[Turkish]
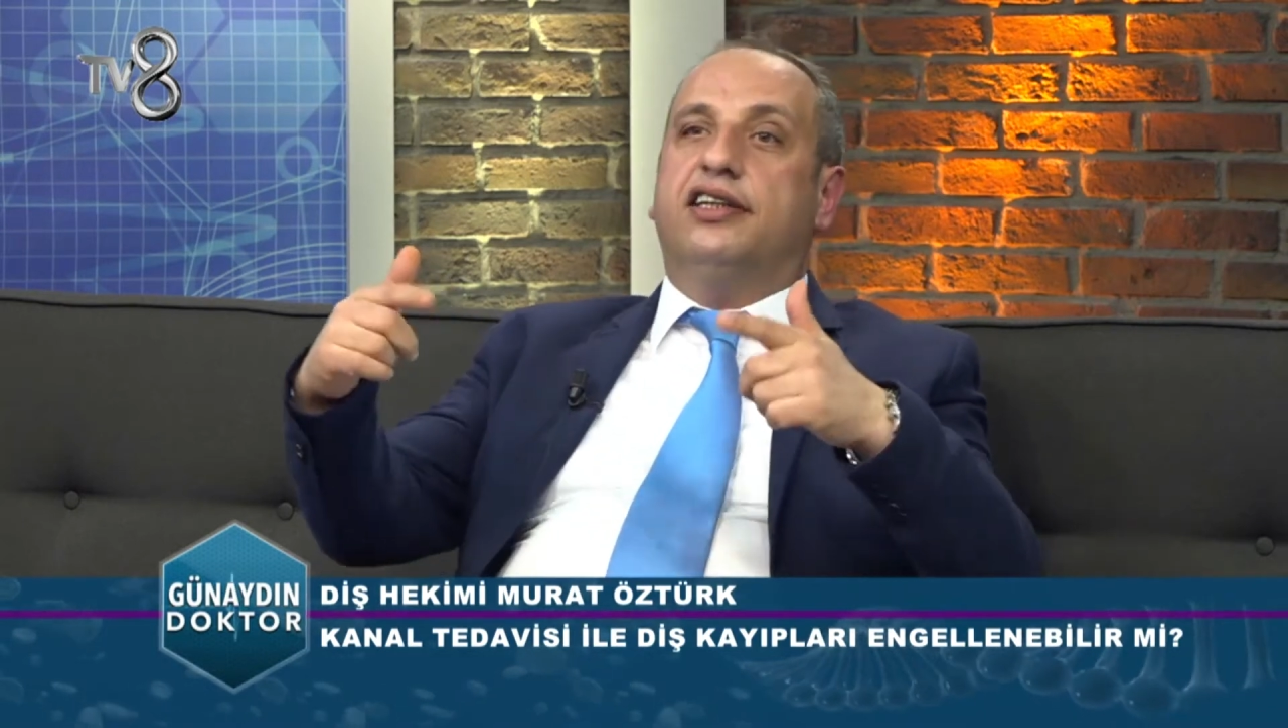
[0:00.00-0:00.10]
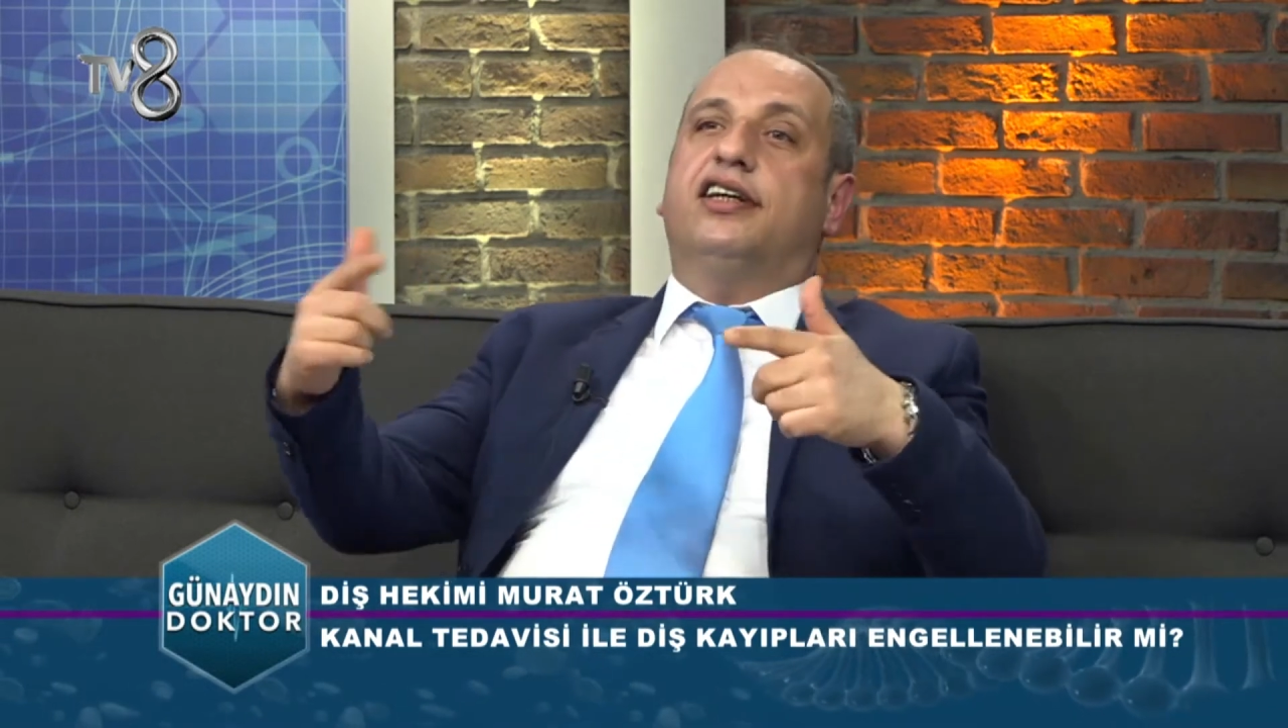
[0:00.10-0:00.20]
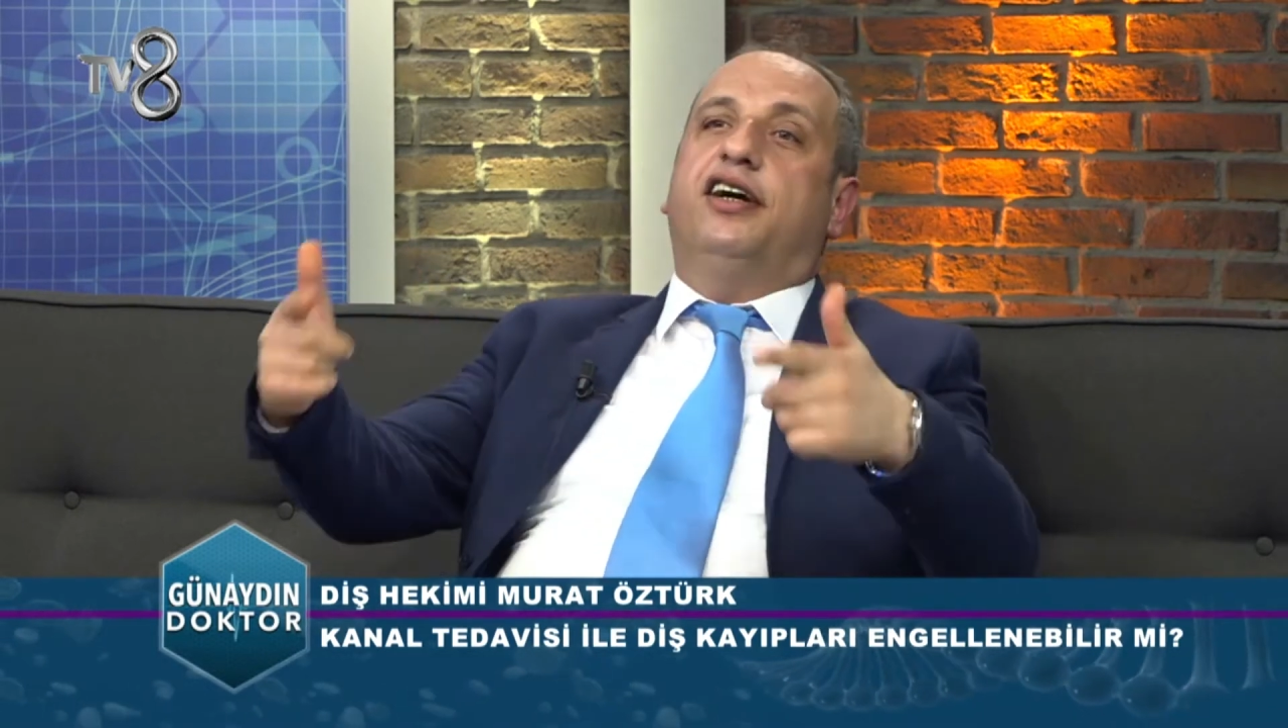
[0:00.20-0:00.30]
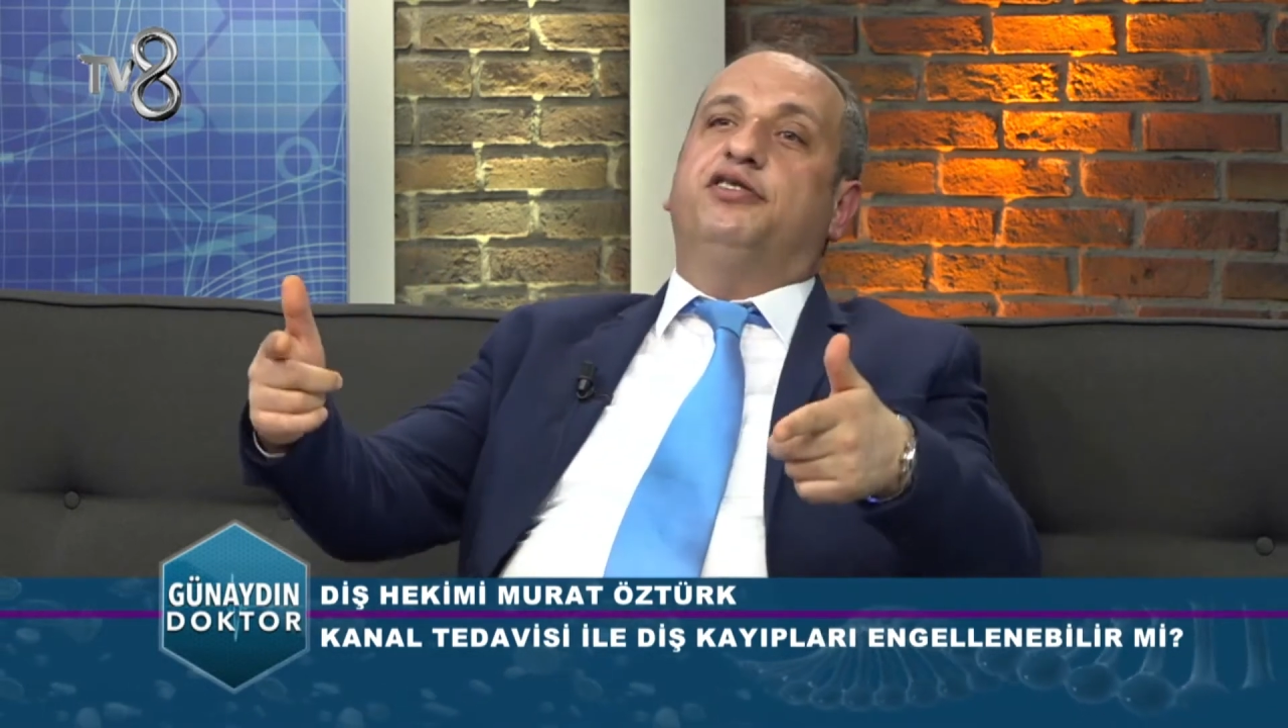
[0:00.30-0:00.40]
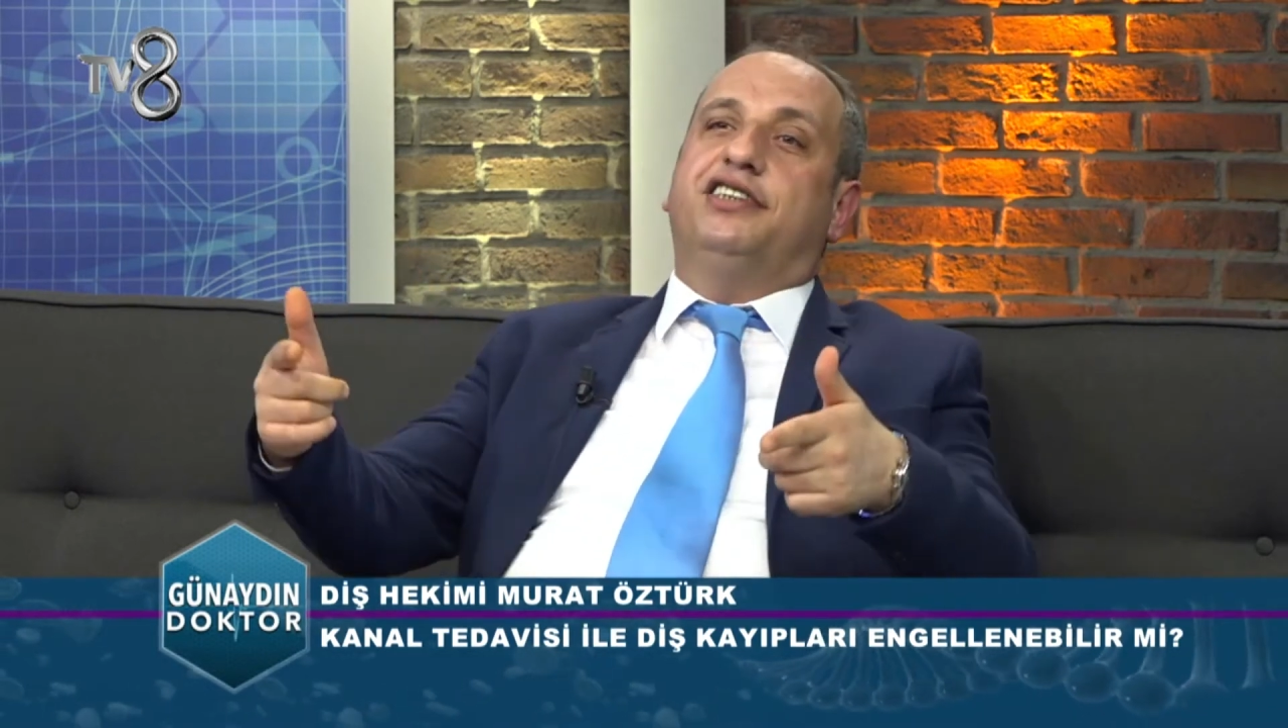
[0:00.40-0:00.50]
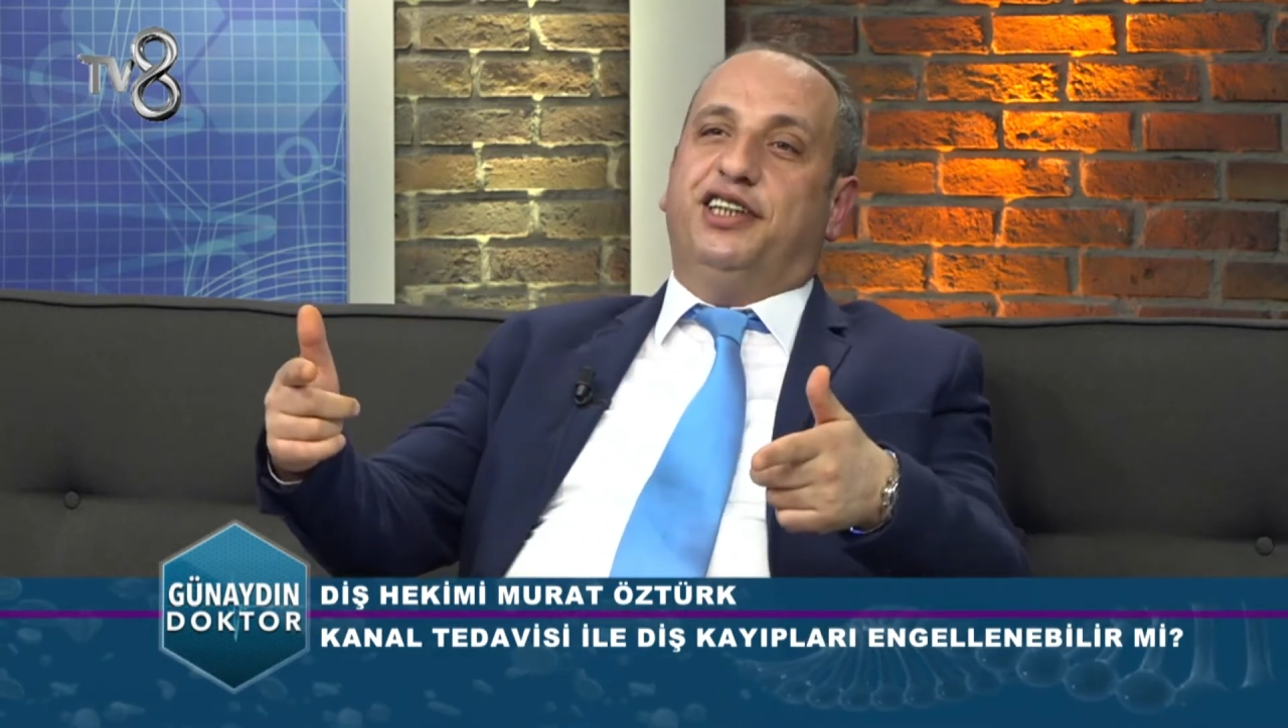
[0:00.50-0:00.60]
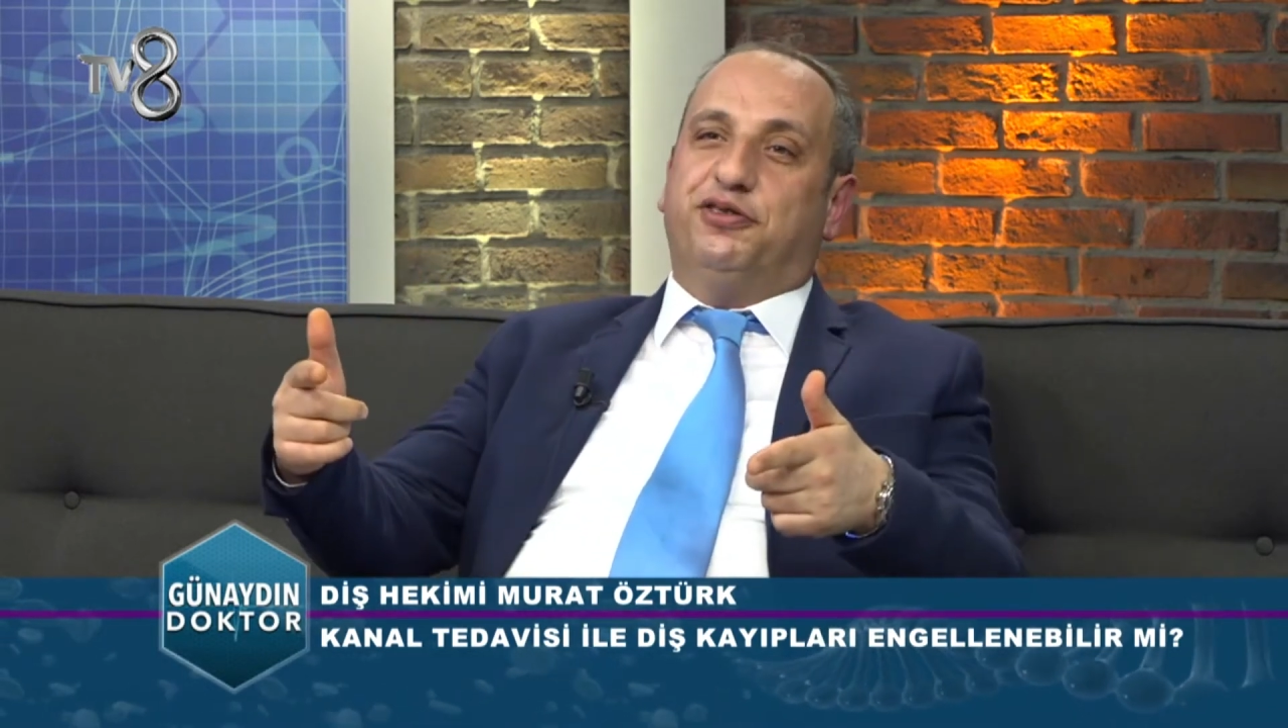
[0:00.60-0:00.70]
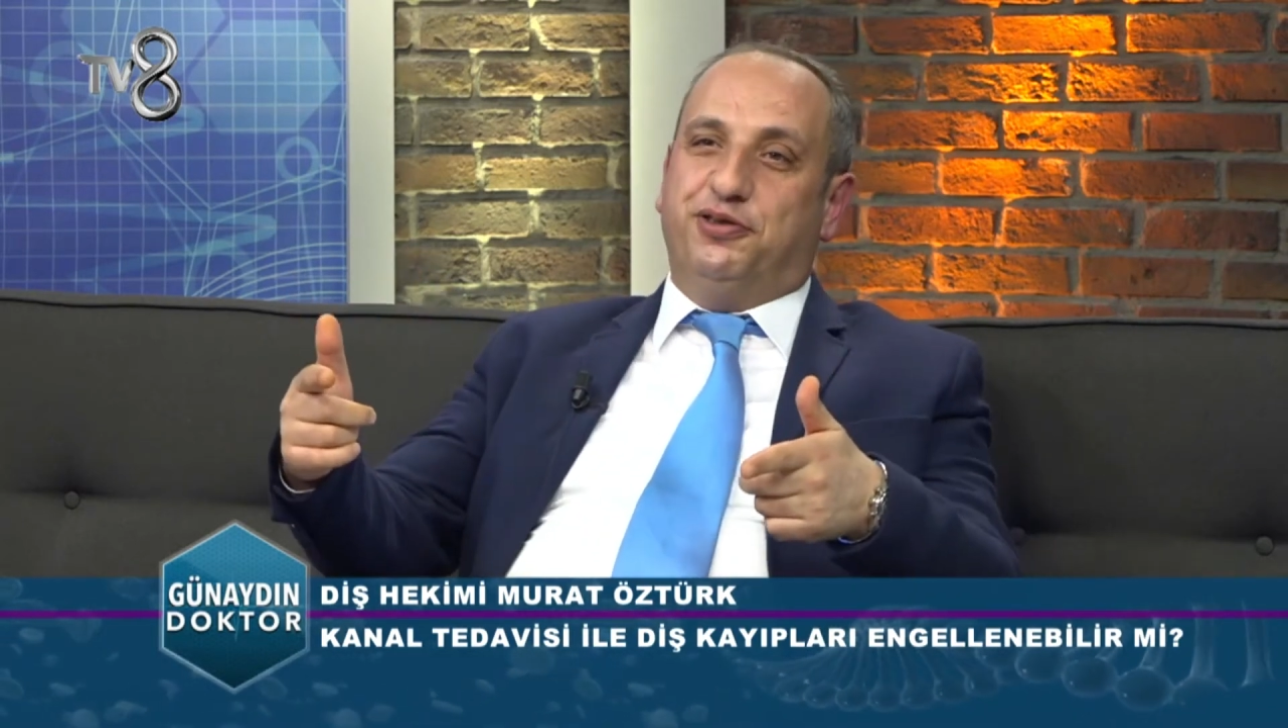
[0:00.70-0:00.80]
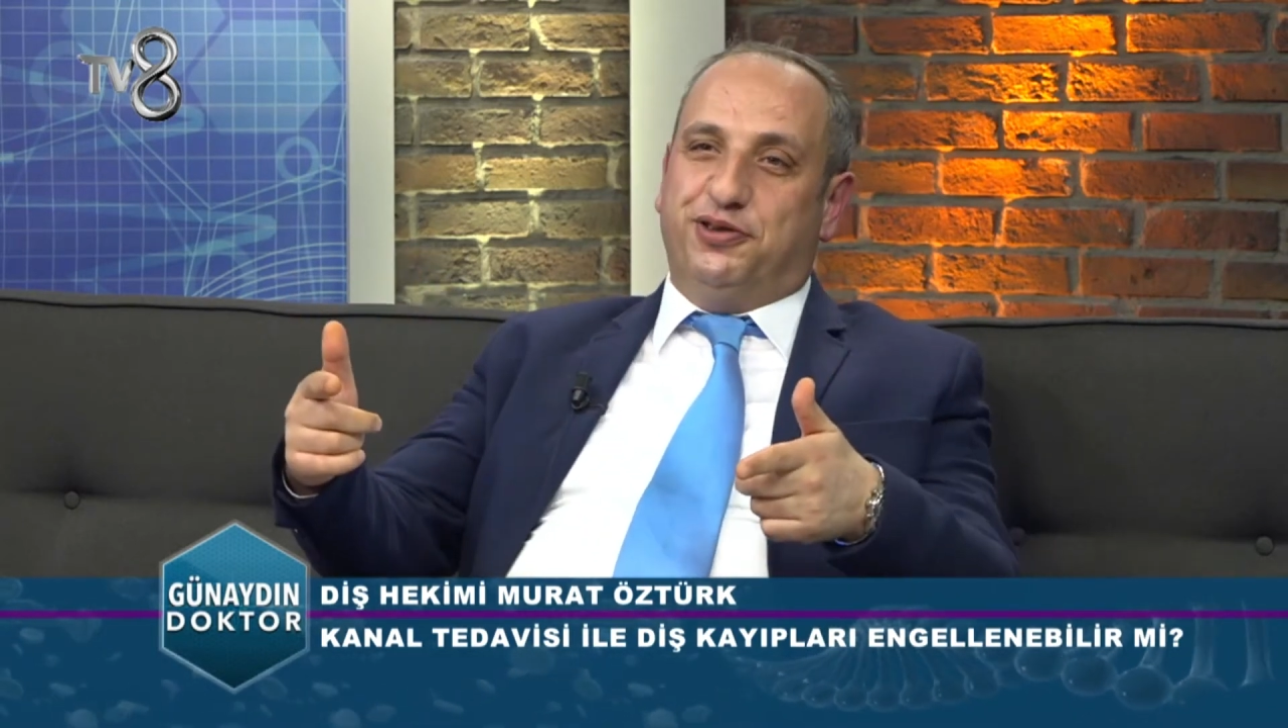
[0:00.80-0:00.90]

tedavisiyle